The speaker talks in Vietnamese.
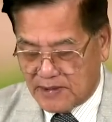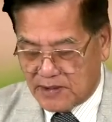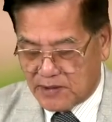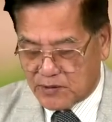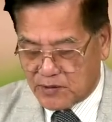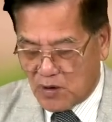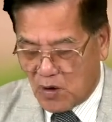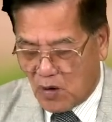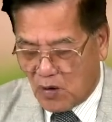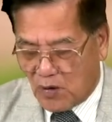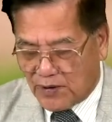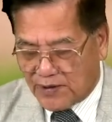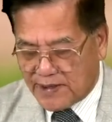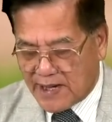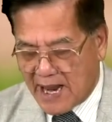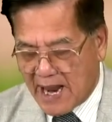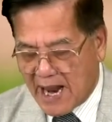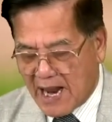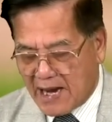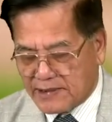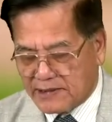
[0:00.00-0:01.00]
Nội
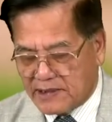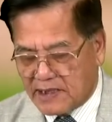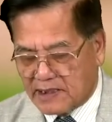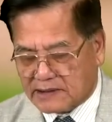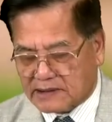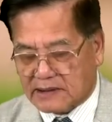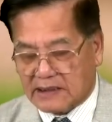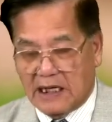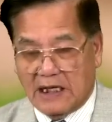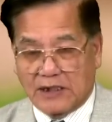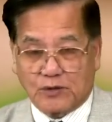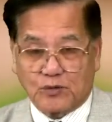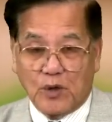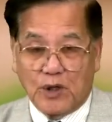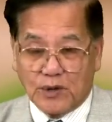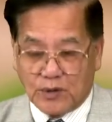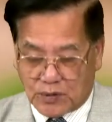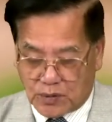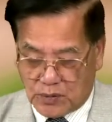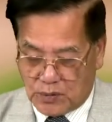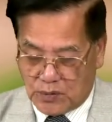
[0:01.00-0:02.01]
đa nhất cả
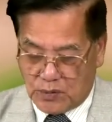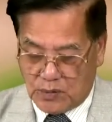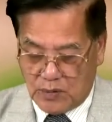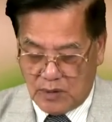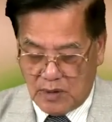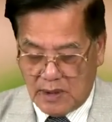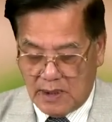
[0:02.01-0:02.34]
xuân thu.